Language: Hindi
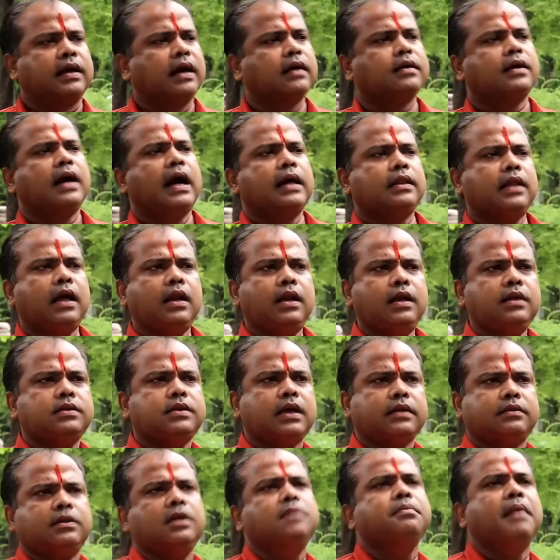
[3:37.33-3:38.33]
गंगाधर ही
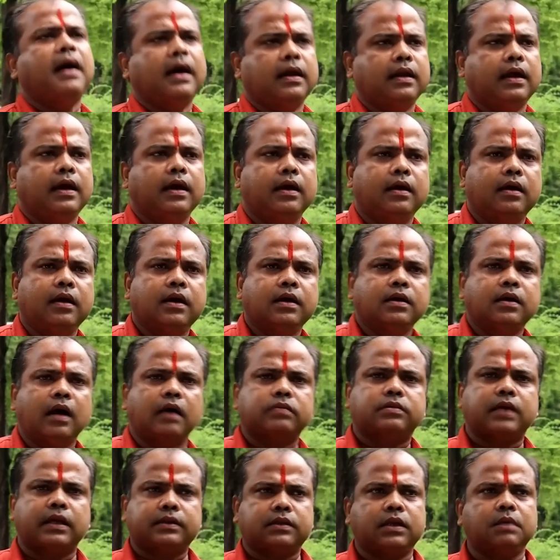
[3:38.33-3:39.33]
शक्तिमान है
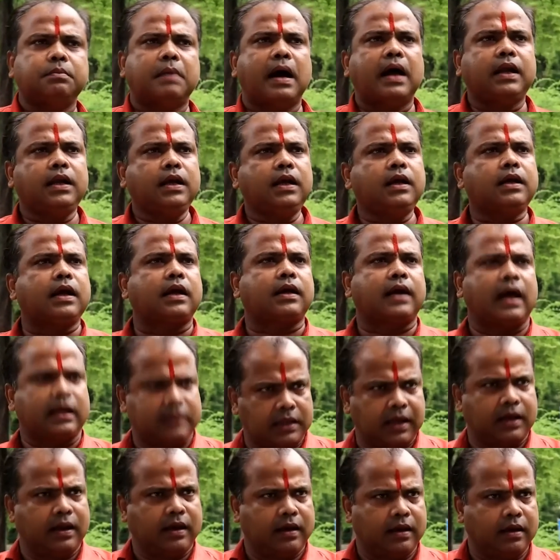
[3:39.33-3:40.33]
अशक्तिमान ही
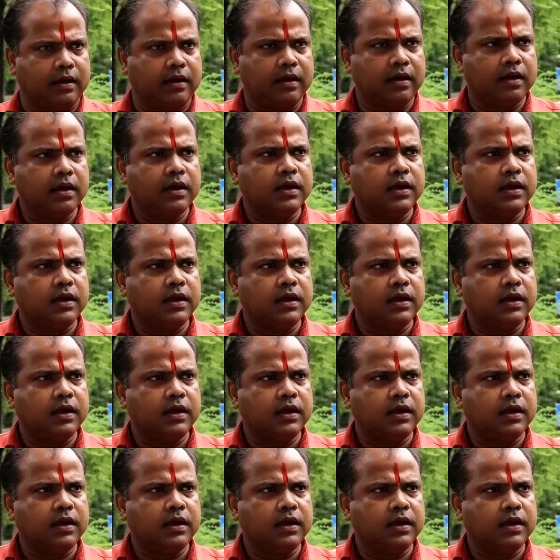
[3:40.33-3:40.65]
गंगाधर है